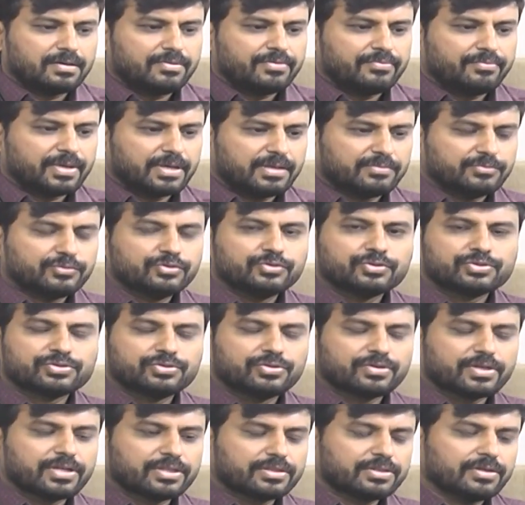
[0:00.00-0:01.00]
మనం
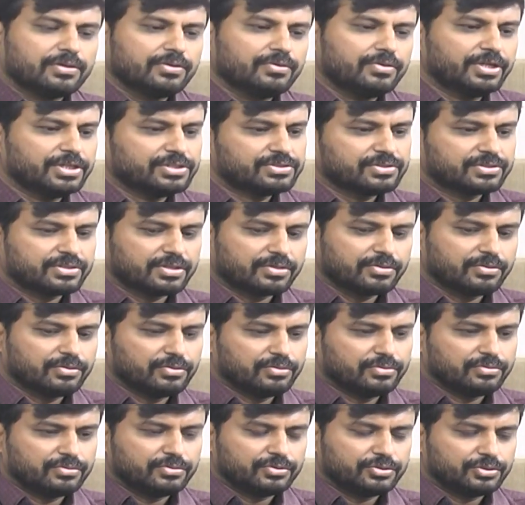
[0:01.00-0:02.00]
ఉష్ణోగ్రతల్లో హెచ్చు
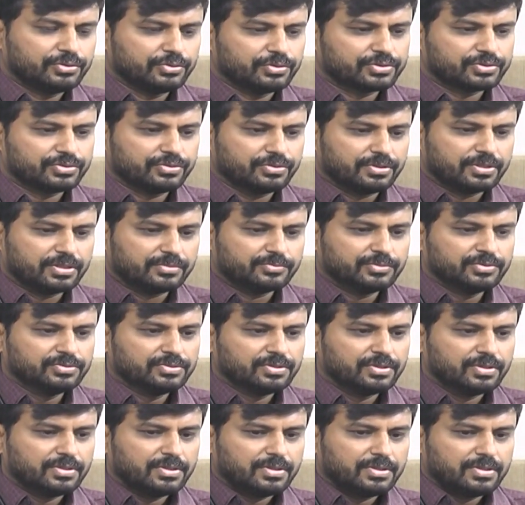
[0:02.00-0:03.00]
తగ్గులు చూస్తున్నాము
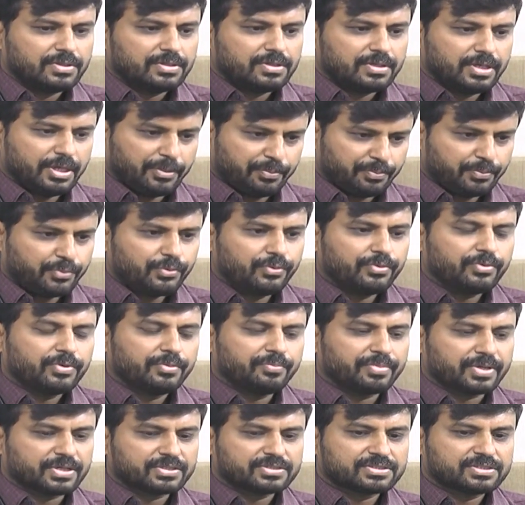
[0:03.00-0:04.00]
ఇప్పుడు
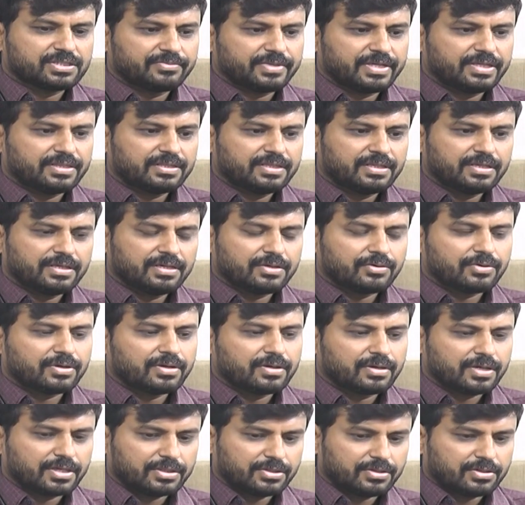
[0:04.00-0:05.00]
ప్రస్తుతం అయితే
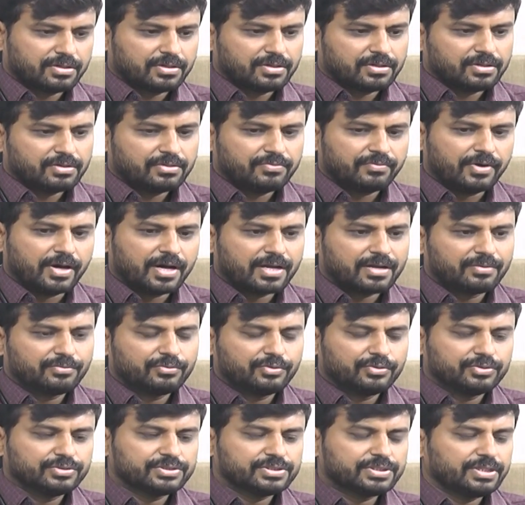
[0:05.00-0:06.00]
గత వారం
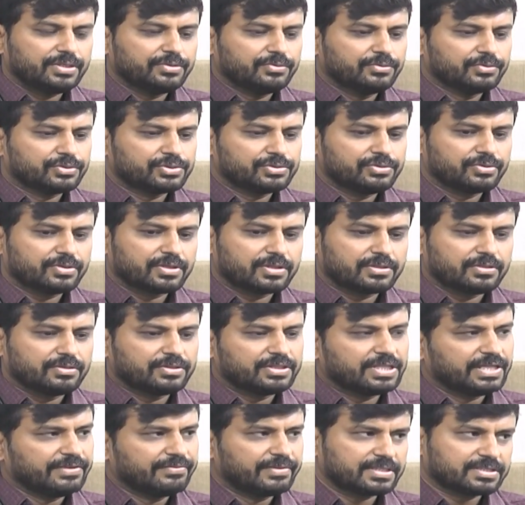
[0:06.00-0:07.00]
నుంచి ఉష్ణోగ్రతలు
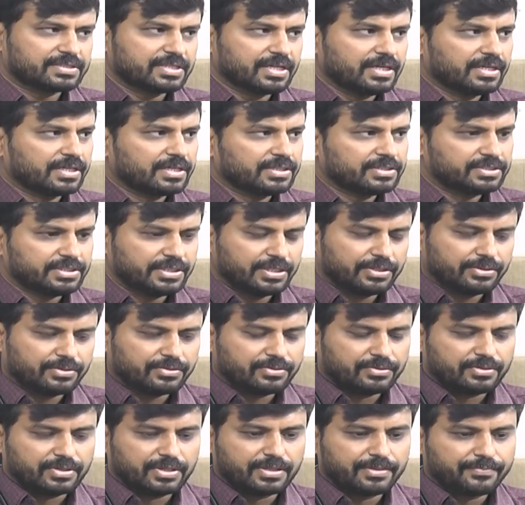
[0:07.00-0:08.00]
తీవ్రస్థాయికి
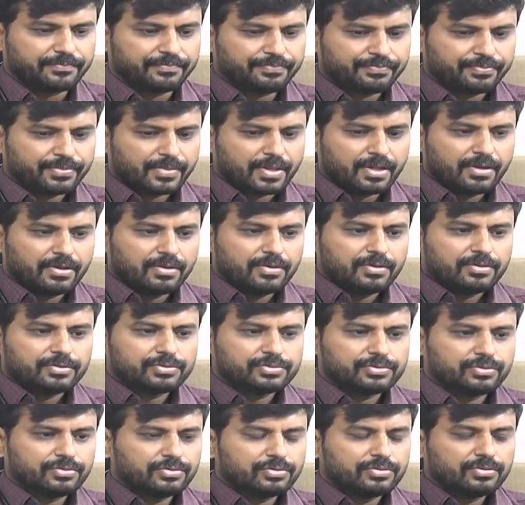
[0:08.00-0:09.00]
చేరుకున్నాయి
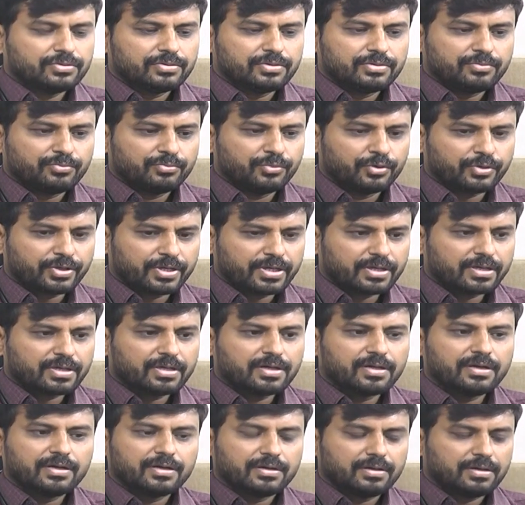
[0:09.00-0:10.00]
సో
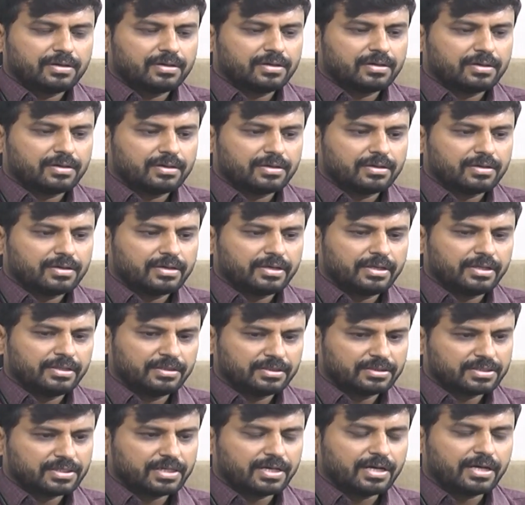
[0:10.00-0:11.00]
ముఖ్యంగా
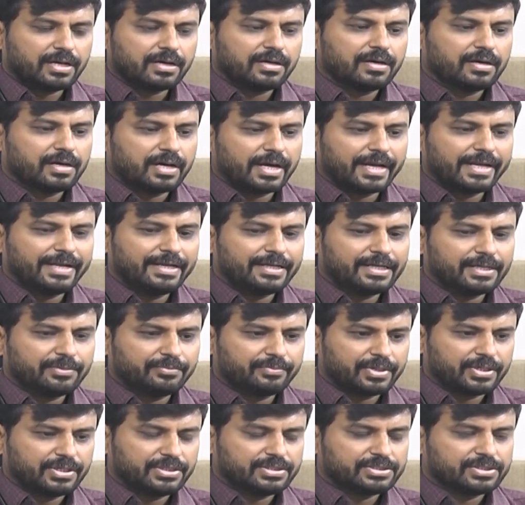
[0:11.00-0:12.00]
ఇంత హై
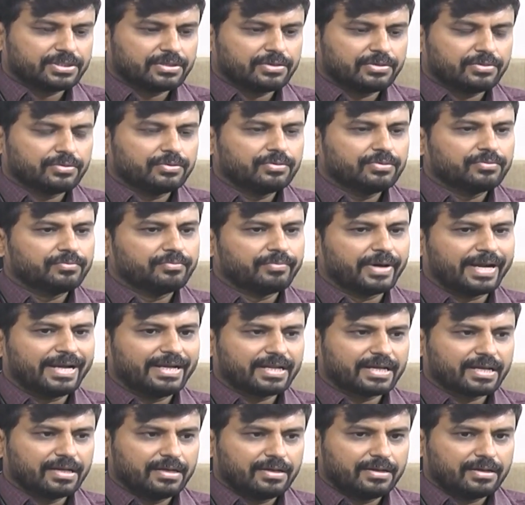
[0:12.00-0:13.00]
టెంపరేచర్లో
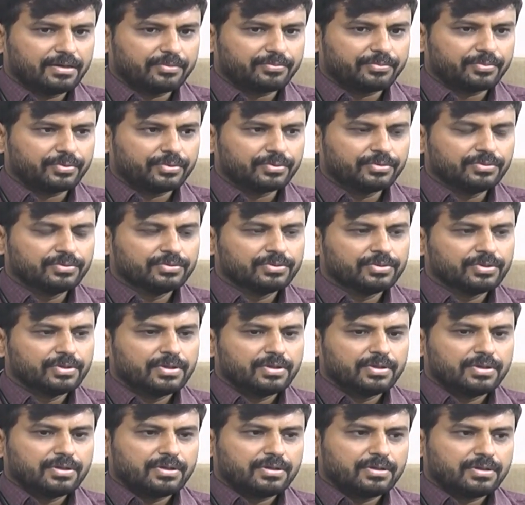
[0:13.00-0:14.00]
బయటకు వెళ్ళినప్పుడు
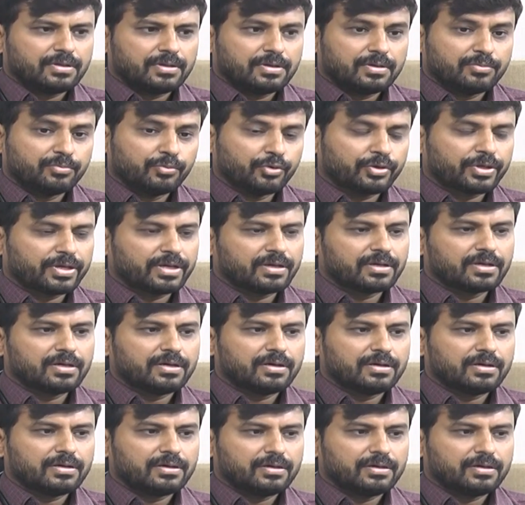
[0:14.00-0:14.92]
ముఖ్యంగా